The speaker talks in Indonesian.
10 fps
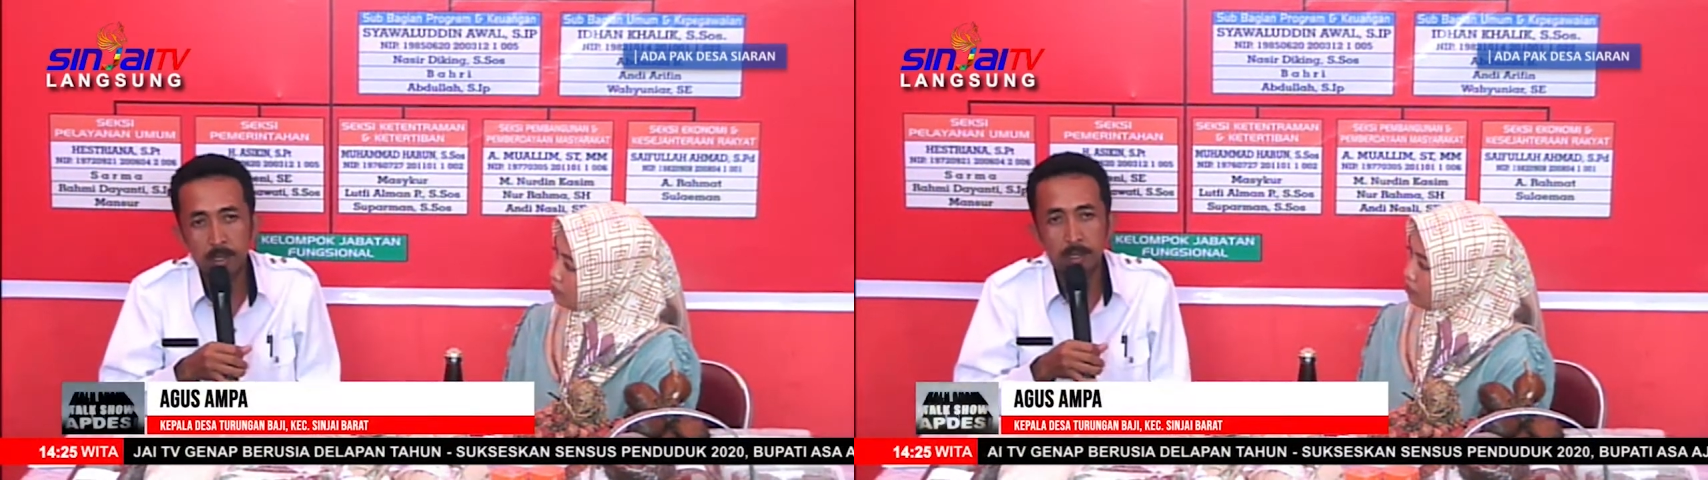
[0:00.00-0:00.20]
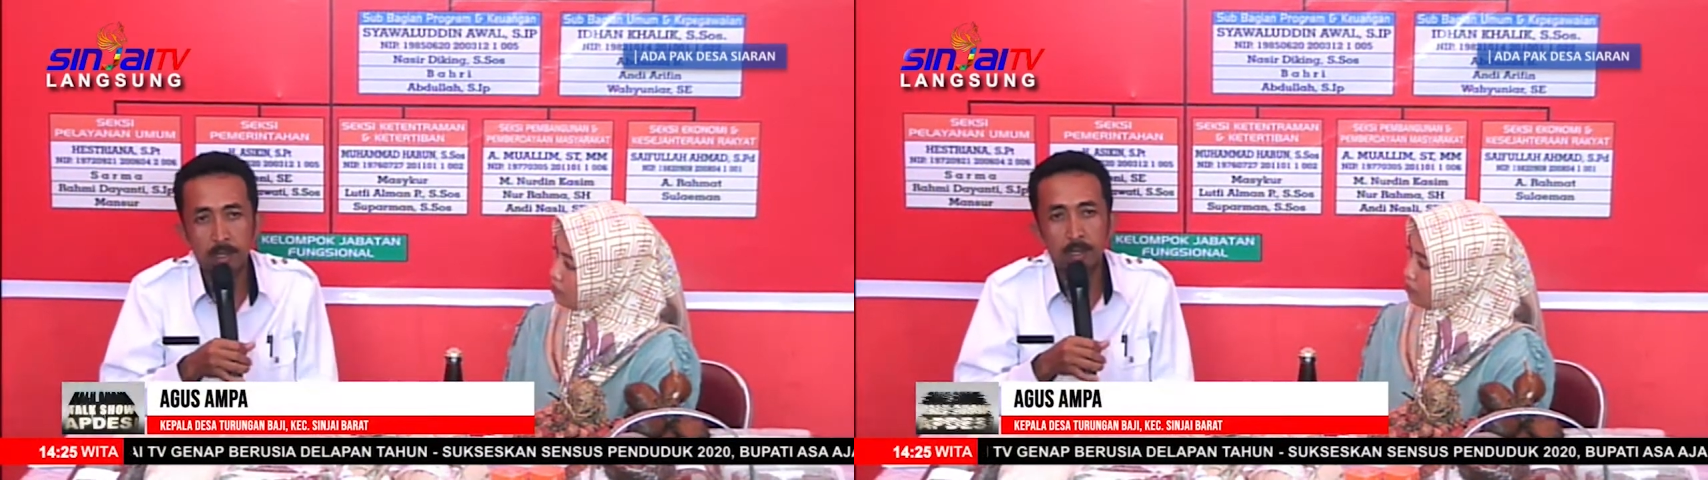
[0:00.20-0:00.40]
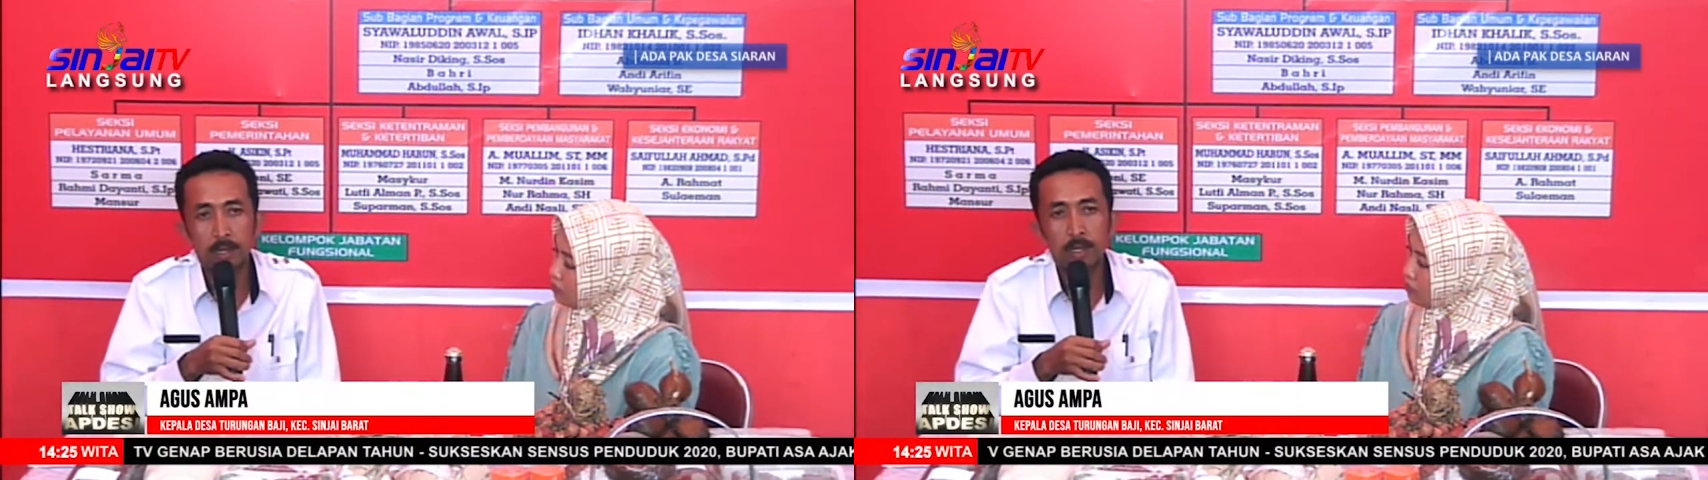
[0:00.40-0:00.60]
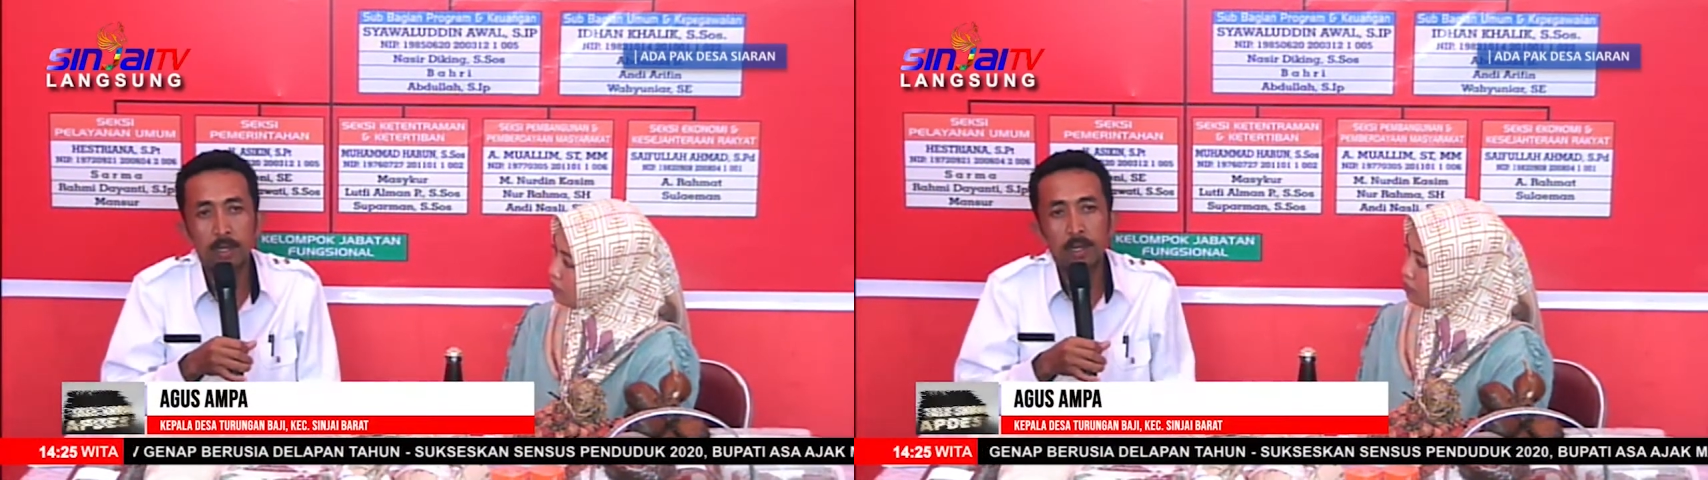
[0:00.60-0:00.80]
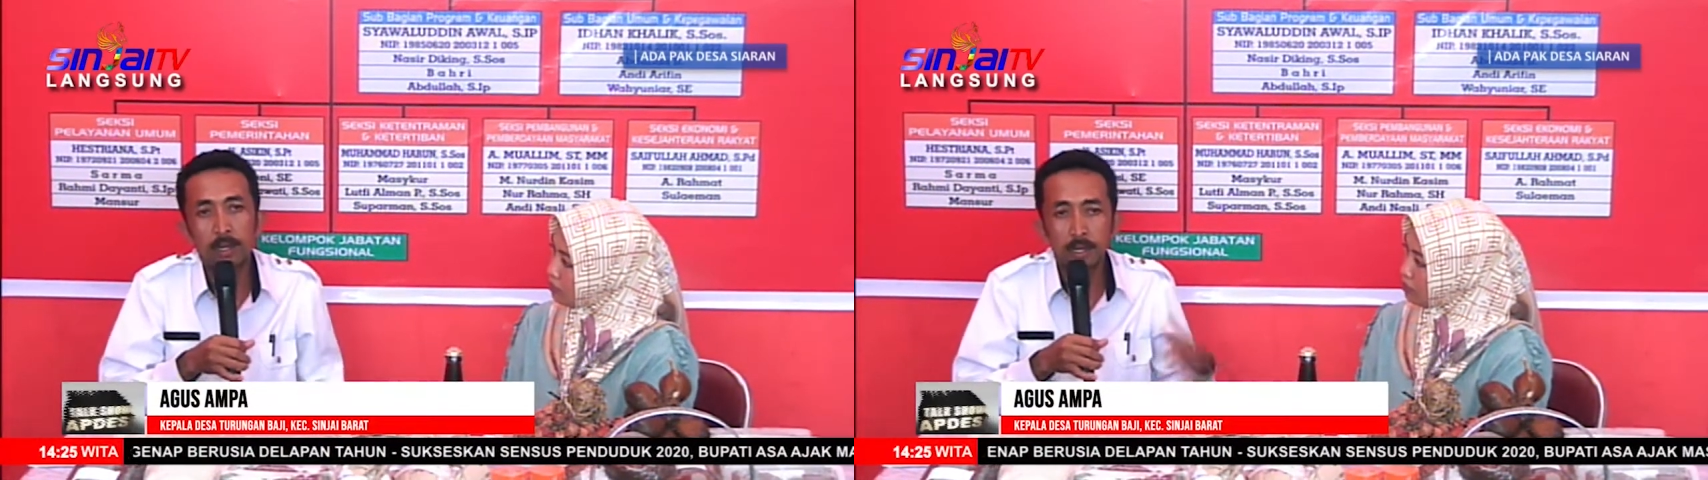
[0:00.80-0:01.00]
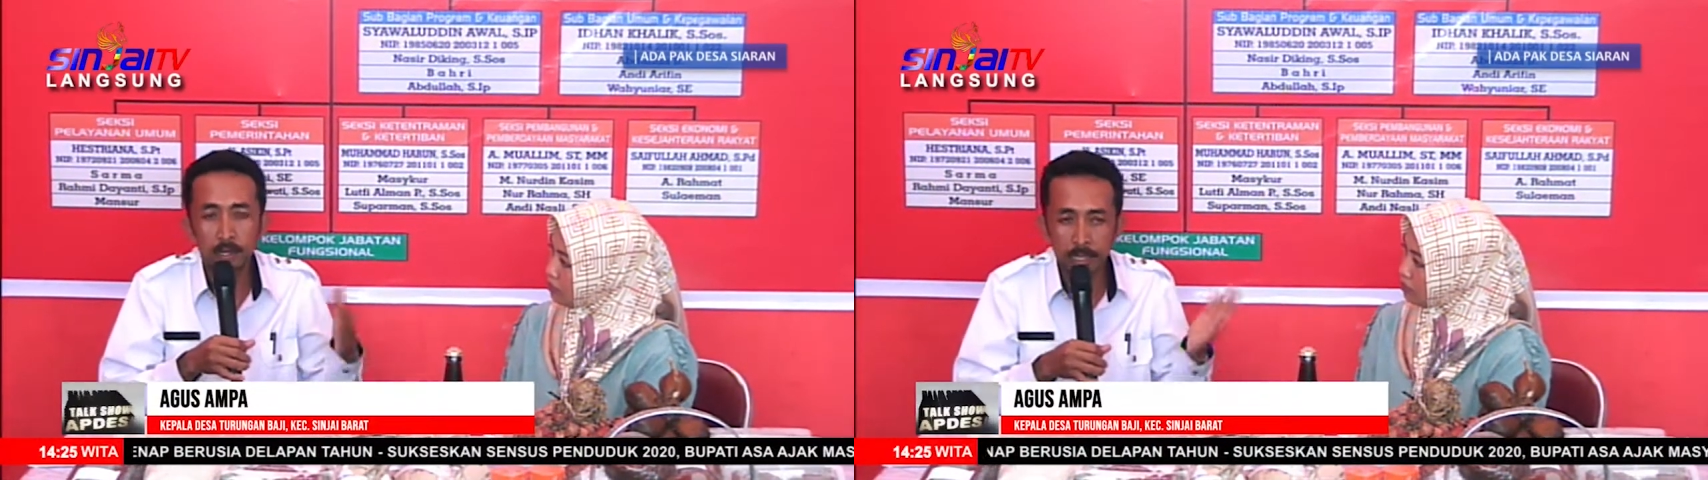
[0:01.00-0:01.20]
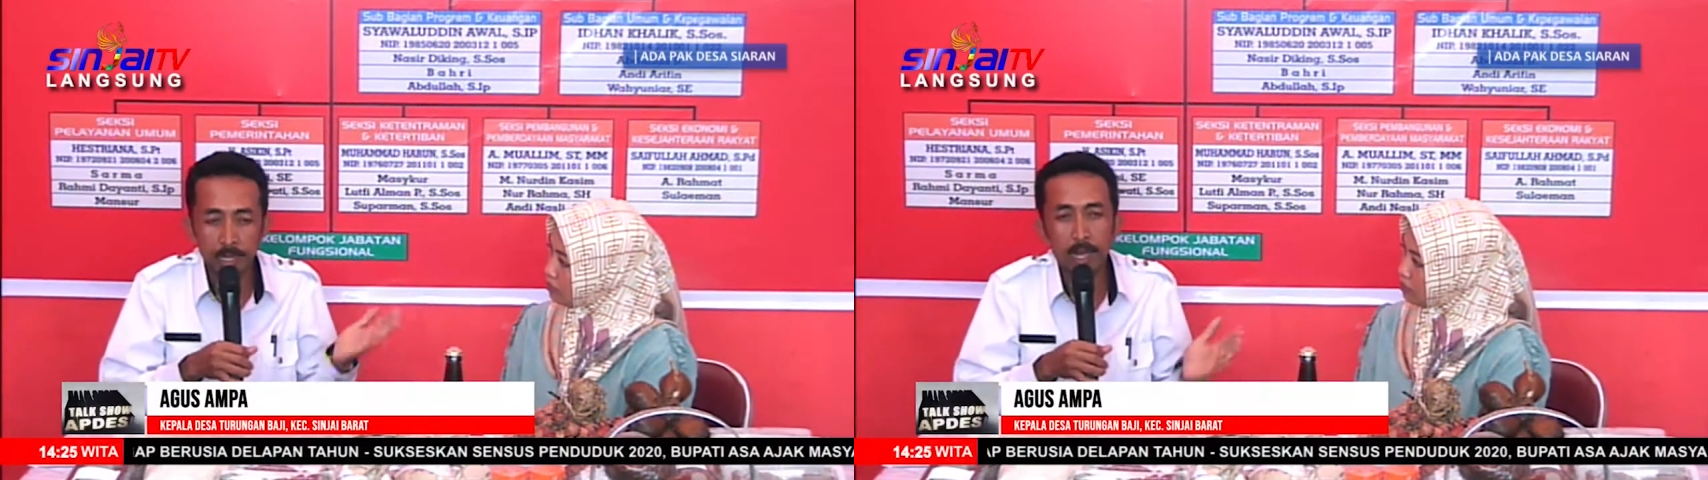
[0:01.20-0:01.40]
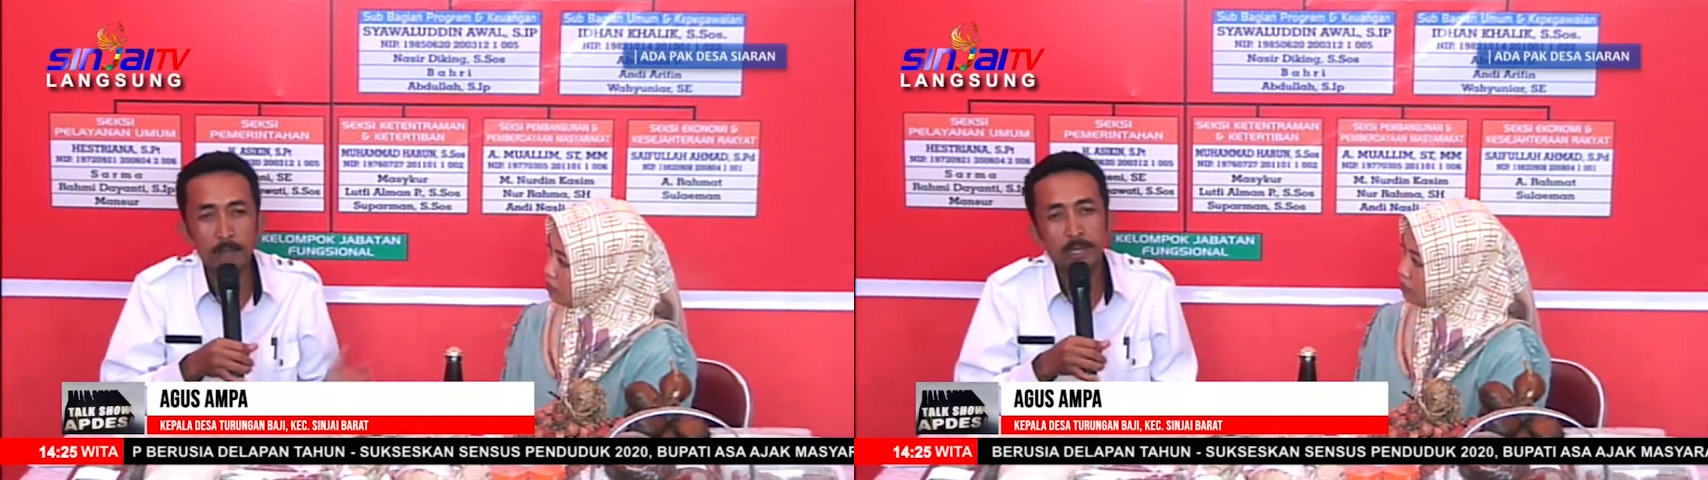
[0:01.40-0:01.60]
uh,
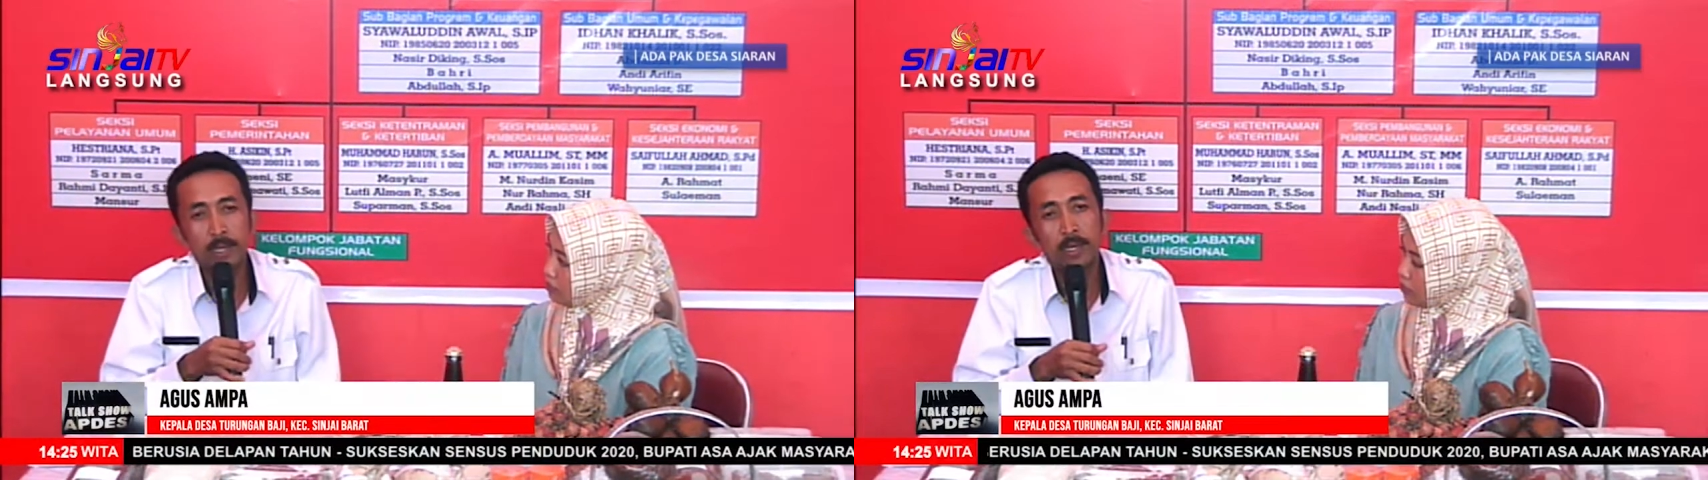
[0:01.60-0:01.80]
desa kami.